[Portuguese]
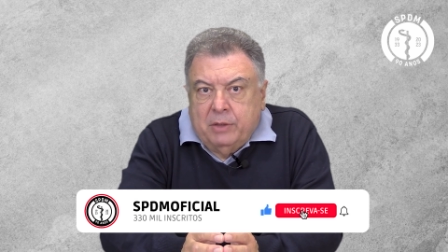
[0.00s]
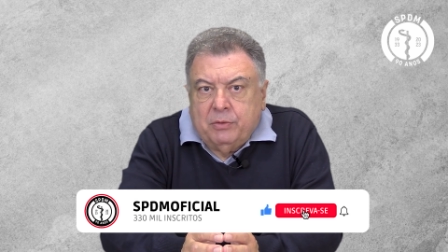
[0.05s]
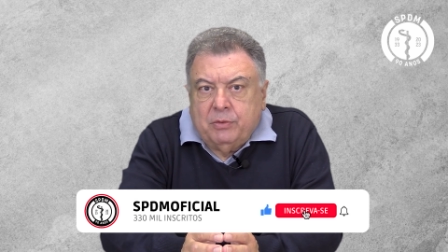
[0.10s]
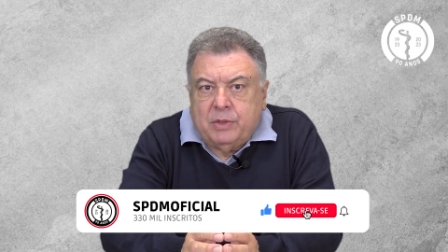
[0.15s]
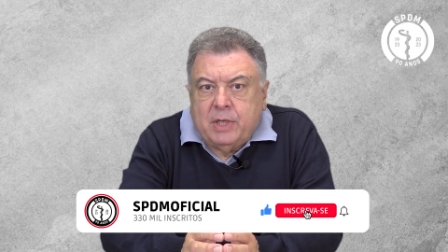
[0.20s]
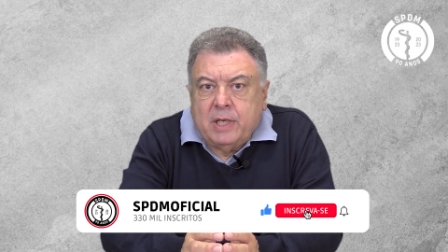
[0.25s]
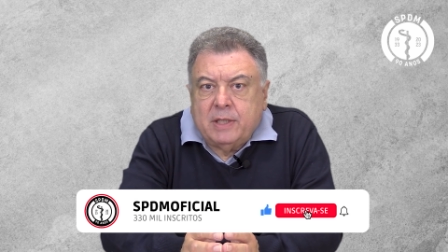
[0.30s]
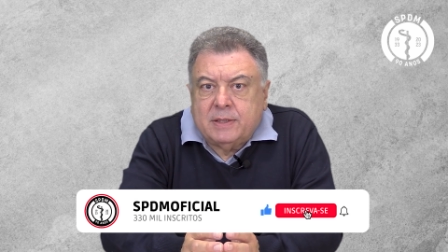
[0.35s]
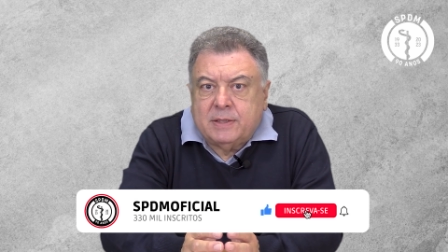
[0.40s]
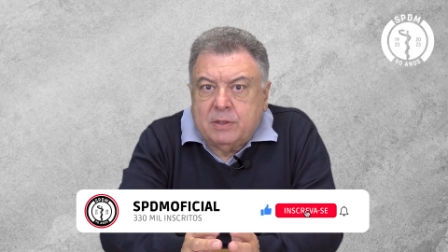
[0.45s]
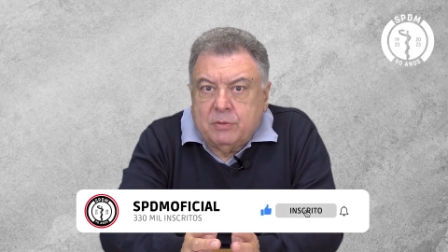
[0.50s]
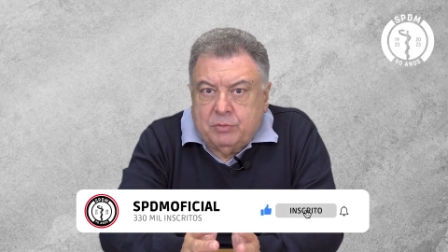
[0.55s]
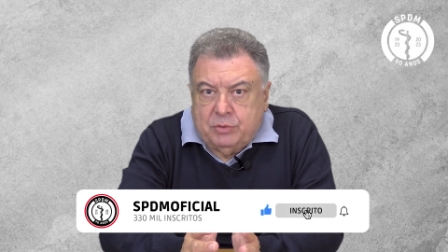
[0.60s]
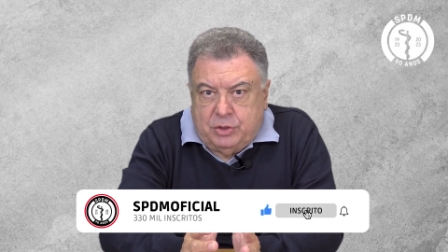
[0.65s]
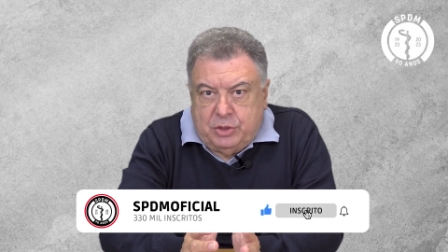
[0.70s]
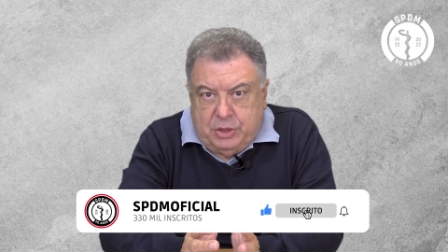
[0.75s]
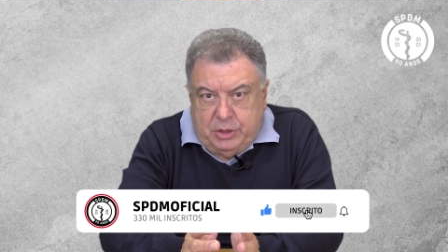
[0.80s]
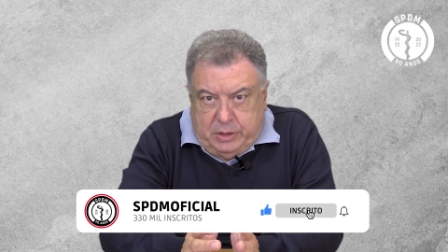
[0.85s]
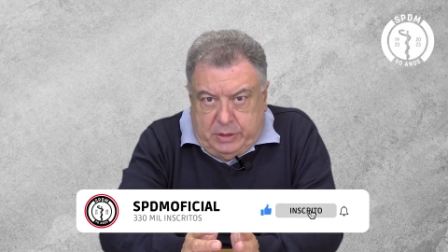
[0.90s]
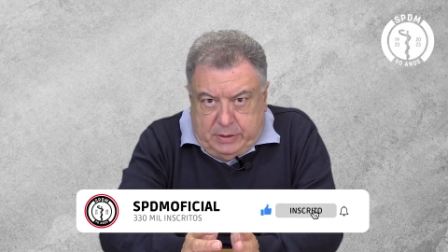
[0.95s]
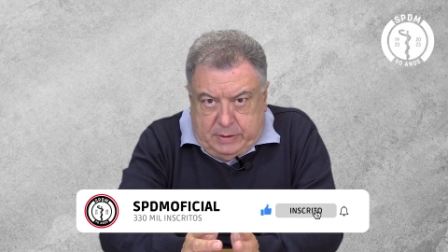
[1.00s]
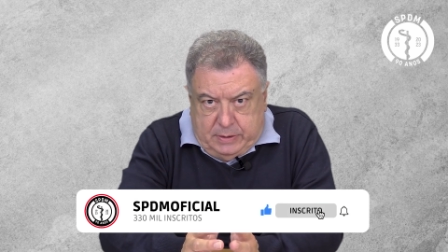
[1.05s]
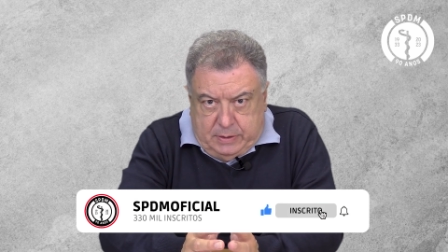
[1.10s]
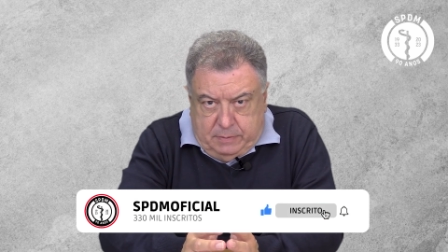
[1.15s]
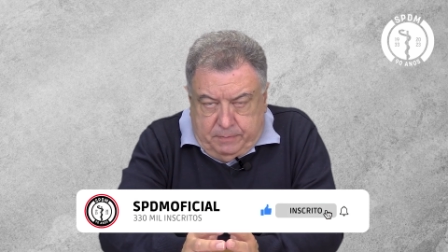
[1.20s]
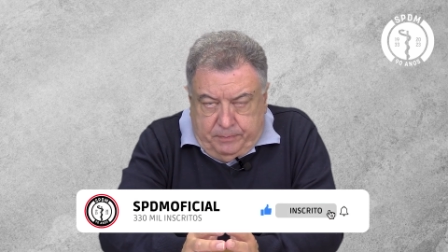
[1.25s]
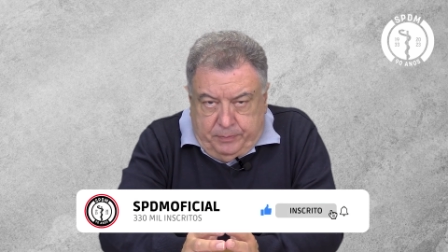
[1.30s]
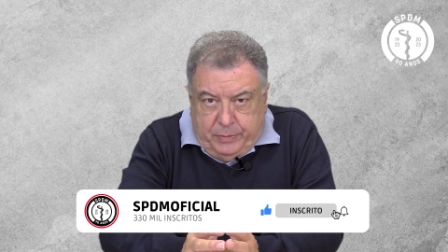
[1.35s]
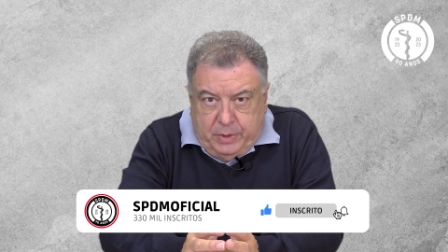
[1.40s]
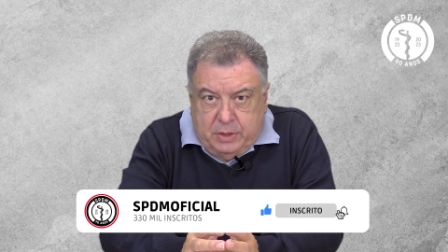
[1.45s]
O que, que são
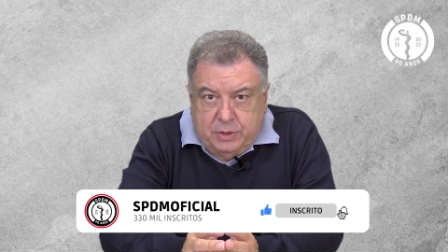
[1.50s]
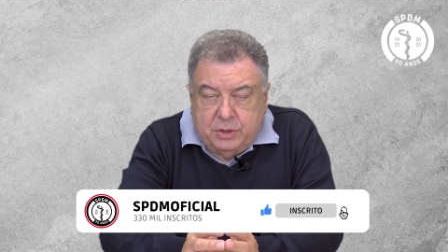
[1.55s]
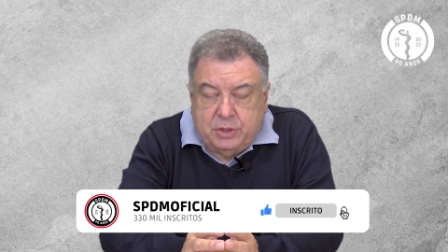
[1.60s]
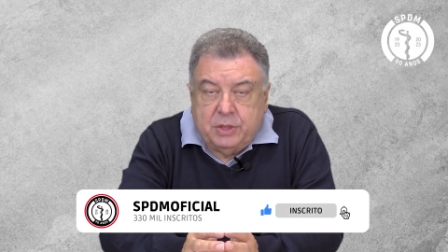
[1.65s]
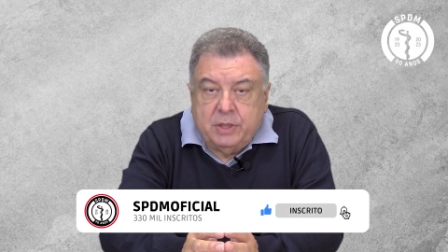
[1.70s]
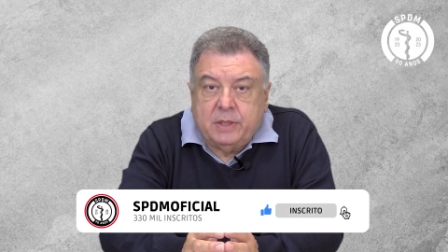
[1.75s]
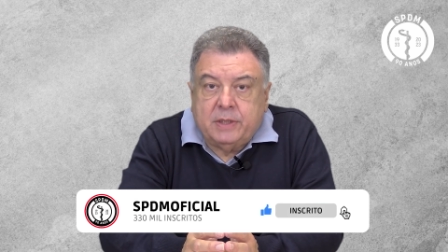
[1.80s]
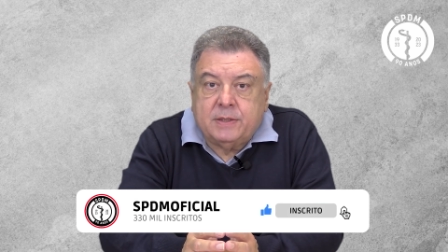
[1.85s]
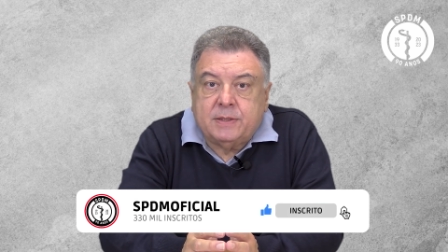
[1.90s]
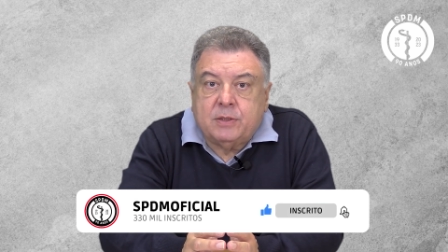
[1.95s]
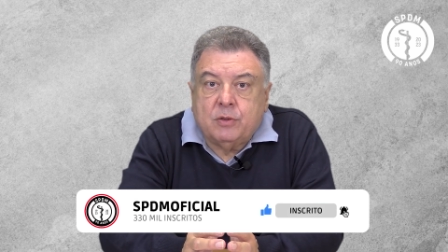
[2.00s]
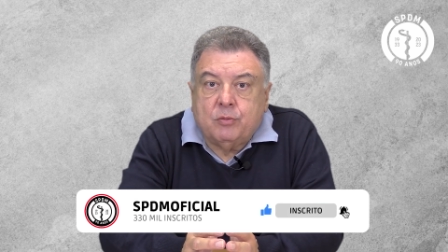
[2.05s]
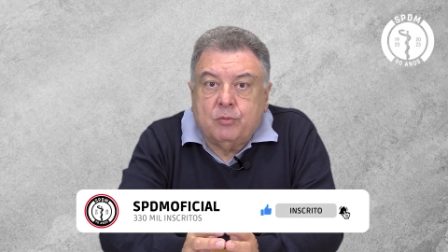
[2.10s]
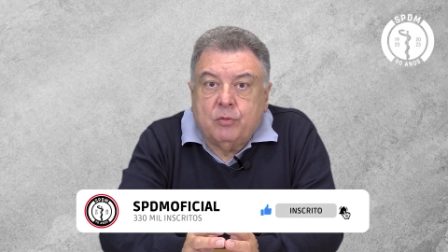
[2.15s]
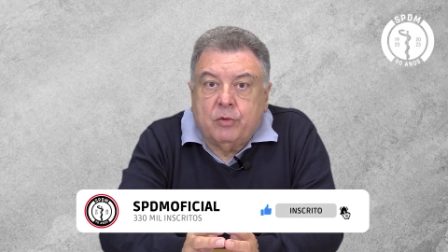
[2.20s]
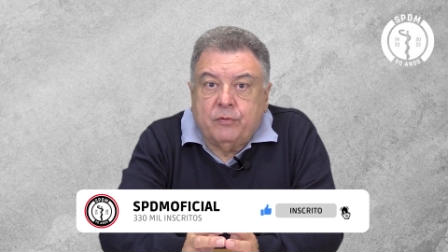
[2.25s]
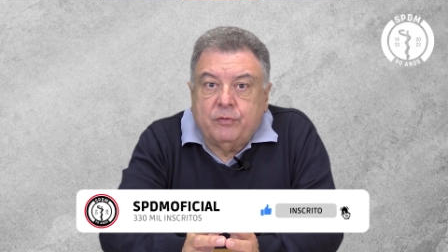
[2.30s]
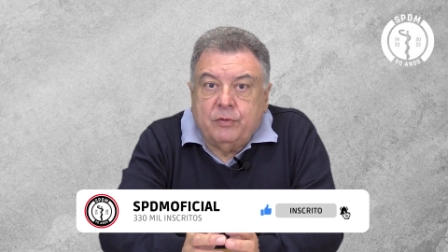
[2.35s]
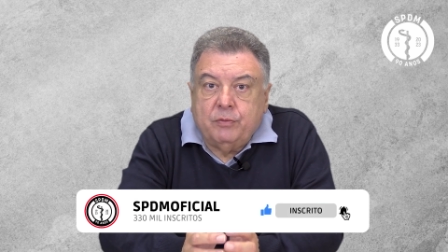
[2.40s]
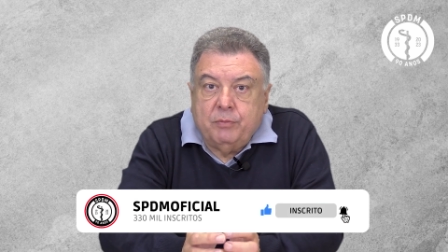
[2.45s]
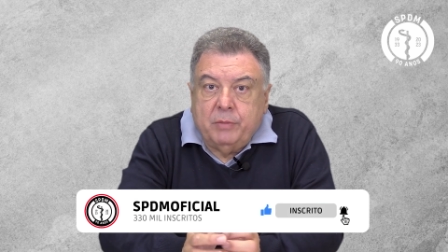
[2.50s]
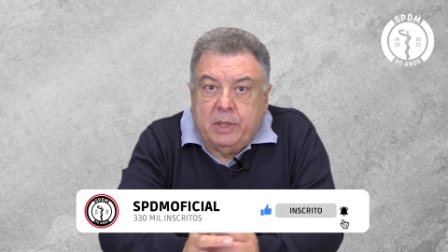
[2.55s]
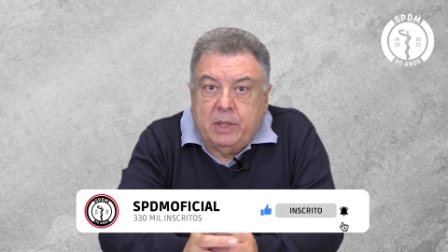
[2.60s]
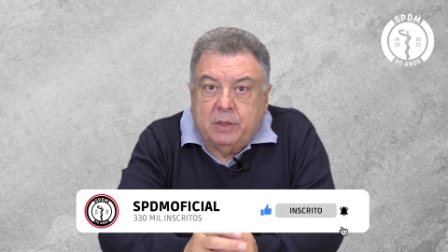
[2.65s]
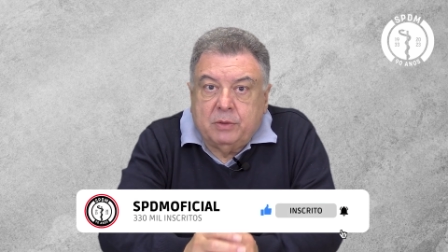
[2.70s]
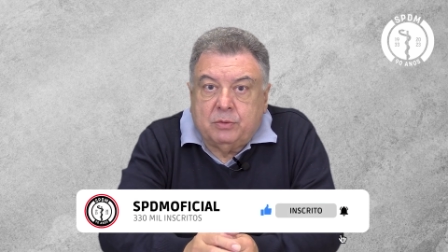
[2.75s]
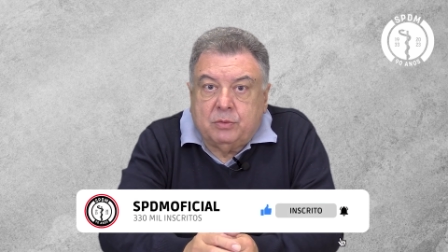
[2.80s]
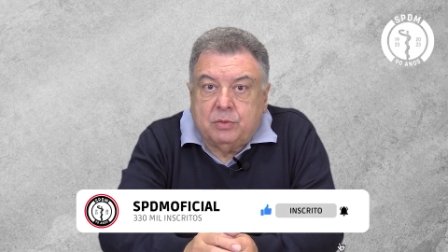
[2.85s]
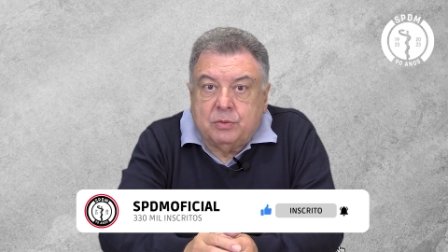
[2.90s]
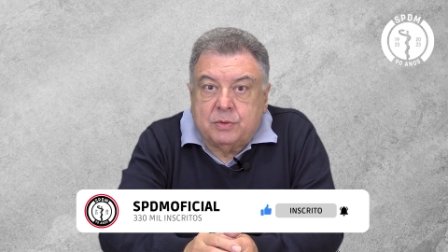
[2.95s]
tiques? Tiques são
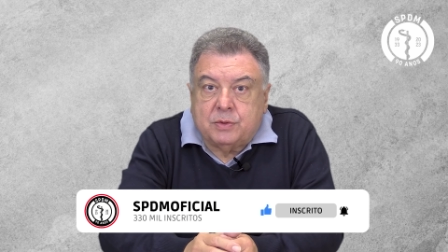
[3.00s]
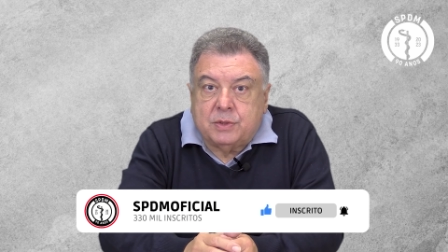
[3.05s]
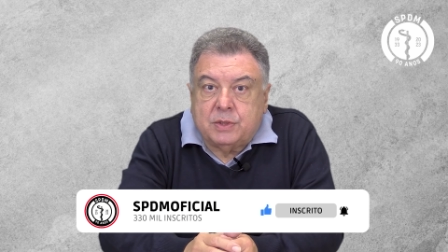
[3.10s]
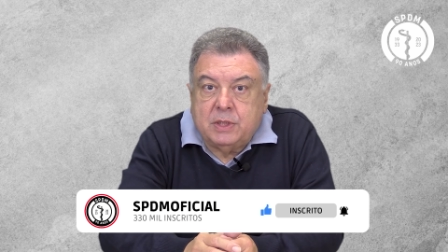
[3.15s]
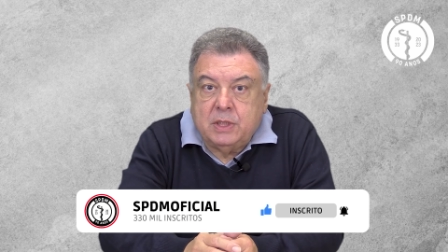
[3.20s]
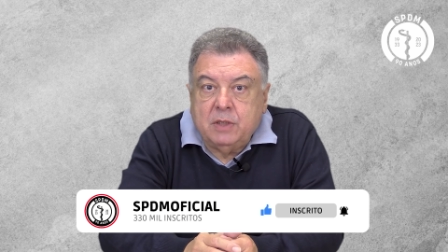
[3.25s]
movimentos